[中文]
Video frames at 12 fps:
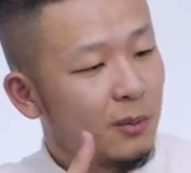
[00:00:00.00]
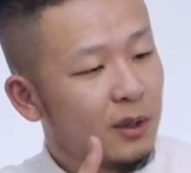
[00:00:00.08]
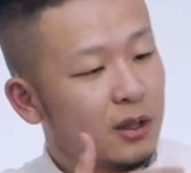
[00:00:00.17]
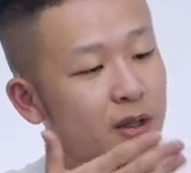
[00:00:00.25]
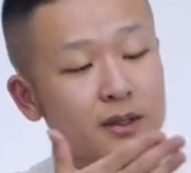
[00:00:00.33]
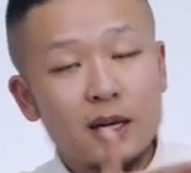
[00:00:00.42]
面，
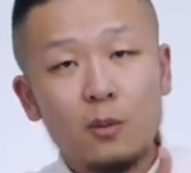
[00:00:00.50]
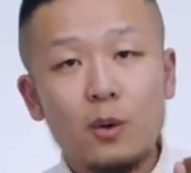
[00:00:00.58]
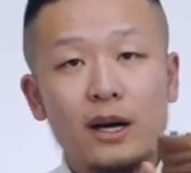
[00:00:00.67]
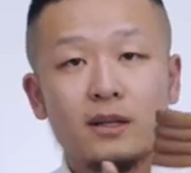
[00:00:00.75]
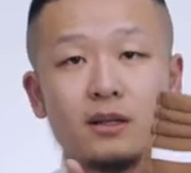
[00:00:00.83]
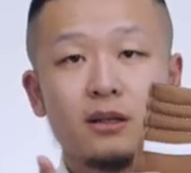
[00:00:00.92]
可能在
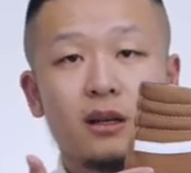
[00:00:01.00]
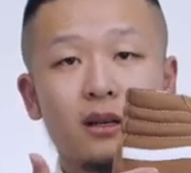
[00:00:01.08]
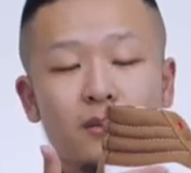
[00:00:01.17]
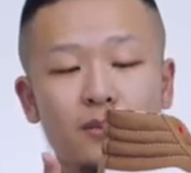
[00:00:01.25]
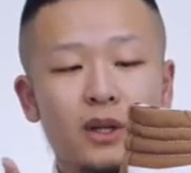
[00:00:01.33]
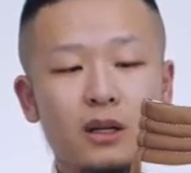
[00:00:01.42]
外侧啊
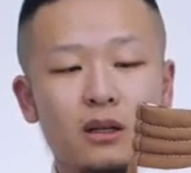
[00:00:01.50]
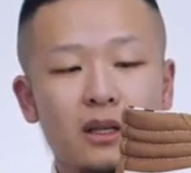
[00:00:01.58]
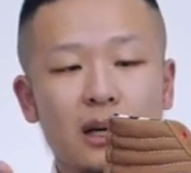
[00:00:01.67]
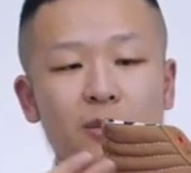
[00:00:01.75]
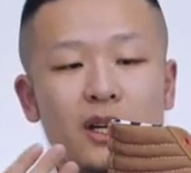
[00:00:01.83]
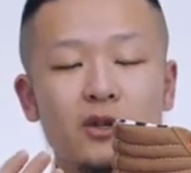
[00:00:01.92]

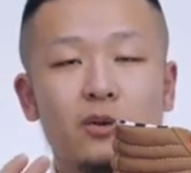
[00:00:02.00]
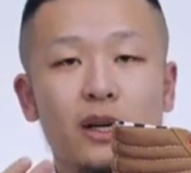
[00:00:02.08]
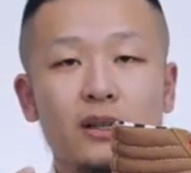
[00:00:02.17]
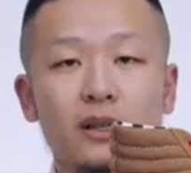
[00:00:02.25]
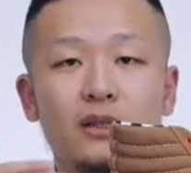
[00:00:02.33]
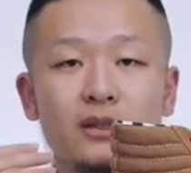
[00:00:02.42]
看不太出
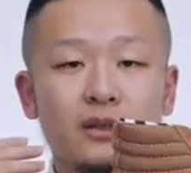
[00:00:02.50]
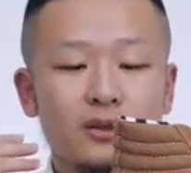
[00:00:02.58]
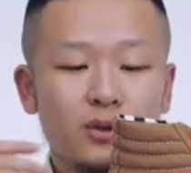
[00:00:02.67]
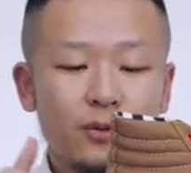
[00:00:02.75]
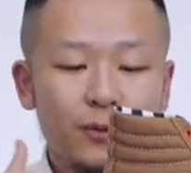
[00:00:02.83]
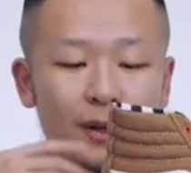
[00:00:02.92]
来，但是
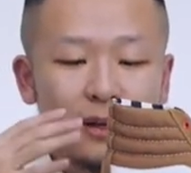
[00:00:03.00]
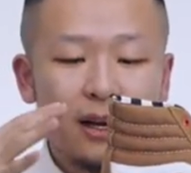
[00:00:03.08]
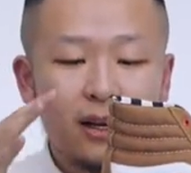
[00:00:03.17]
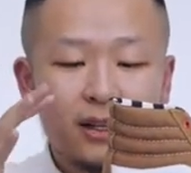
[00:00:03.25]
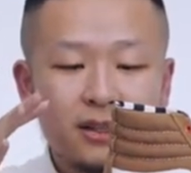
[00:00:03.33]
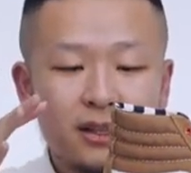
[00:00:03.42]
都放在
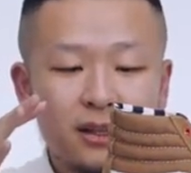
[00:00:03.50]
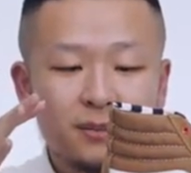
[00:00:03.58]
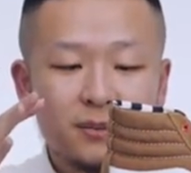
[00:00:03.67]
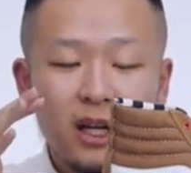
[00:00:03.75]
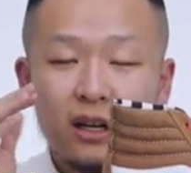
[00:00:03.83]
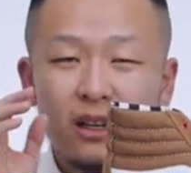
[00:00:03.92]
了一些
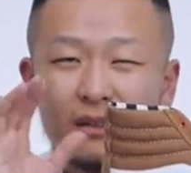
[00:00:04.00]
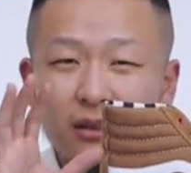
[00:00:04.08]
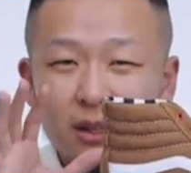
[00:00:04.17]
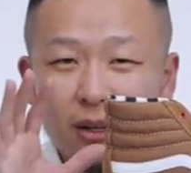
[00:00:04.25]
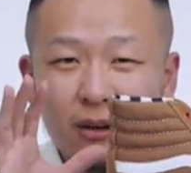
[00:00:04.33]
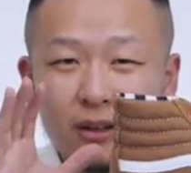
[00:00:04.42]
很
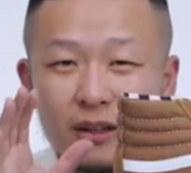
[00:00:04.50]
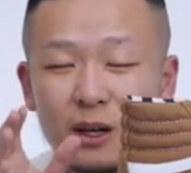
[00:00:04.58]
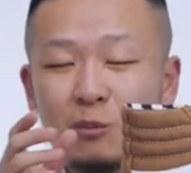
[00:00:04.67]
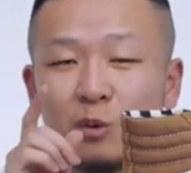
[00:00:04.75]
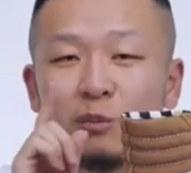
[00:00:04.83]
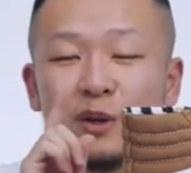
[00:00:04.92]
低调的、
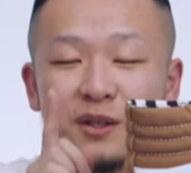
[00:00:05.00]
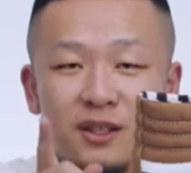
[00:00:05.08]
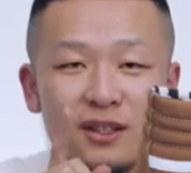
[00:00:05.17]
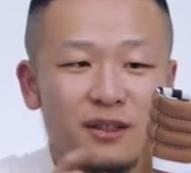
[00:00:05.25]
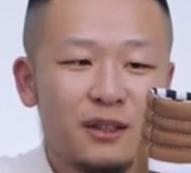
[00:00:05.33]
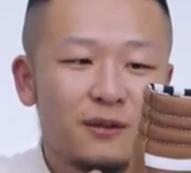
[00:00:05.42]
很不明
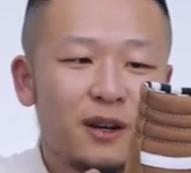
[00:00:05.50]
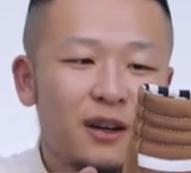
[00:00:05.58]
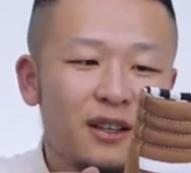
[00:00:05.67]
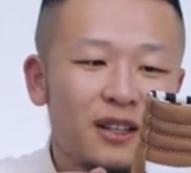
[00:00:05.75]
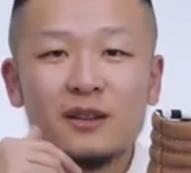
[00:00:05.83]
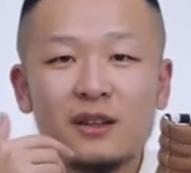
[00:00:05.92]
显的地方。
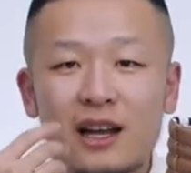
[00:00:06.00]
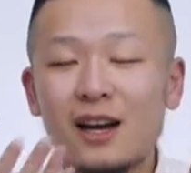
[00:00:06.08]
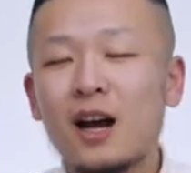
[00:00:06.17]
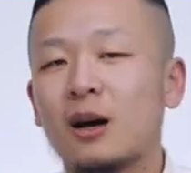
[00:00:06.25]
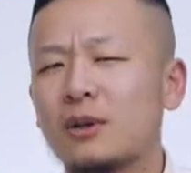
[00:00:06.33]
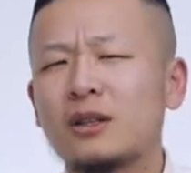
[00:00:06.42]
徕
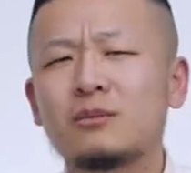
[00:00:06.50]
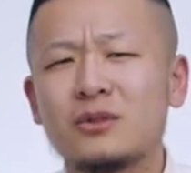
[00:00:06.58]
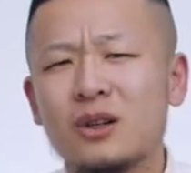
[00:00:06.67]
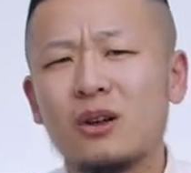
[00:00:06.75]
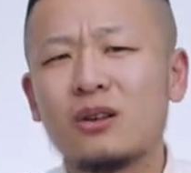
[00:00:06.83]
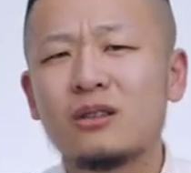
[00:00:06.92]
卡，你
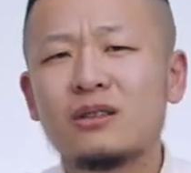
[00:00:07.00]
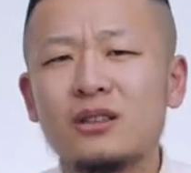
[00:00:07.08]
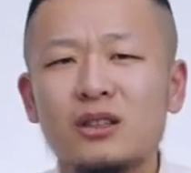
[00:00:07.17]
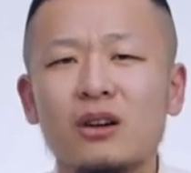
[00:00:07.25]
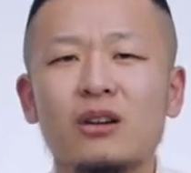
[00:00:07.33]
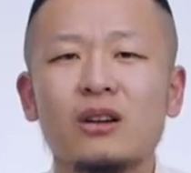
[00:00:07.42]
知道的，低
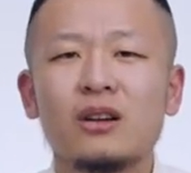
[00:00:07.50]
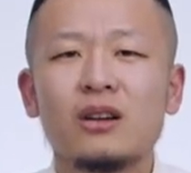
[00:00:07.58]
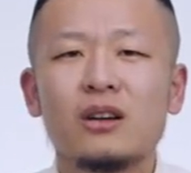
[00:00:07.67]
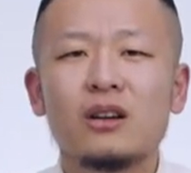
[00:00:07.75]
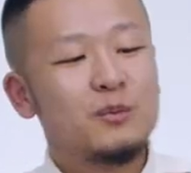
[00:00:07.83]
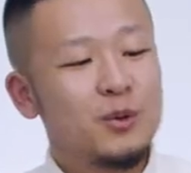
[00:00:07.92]
调。
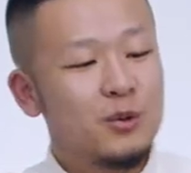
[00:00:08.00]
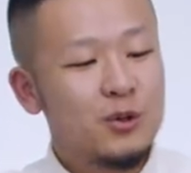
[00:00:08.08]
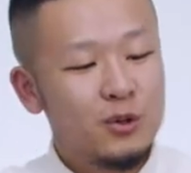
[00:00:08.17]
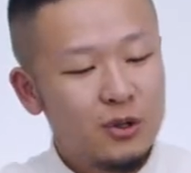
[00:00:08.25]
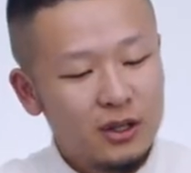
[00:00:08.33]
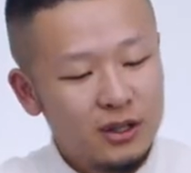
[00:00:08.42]
比如
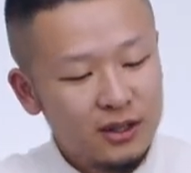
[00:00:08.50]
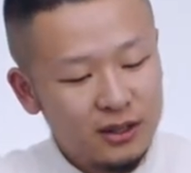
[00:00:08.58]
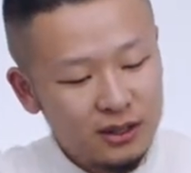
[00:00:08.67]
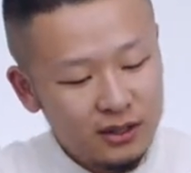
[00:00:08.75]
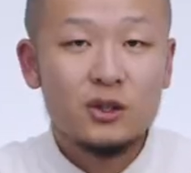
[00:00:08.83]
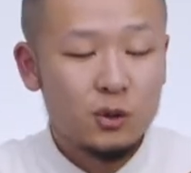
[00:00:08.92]
说
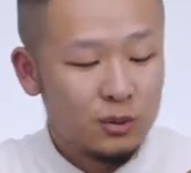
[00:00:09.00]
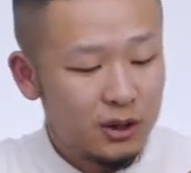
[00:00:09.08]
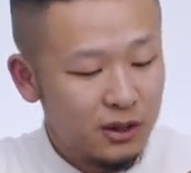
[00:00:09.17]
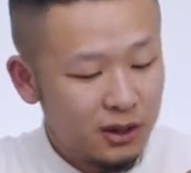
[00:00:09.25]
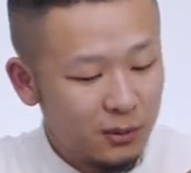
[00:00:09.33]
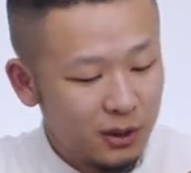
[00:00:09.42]
中底
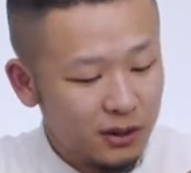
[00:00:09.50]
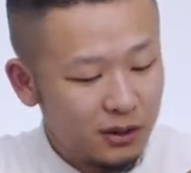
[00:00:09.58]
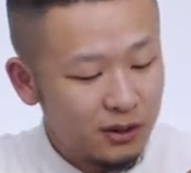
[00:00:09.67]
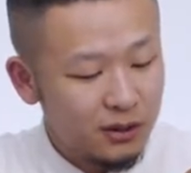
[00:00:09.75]
的这个位置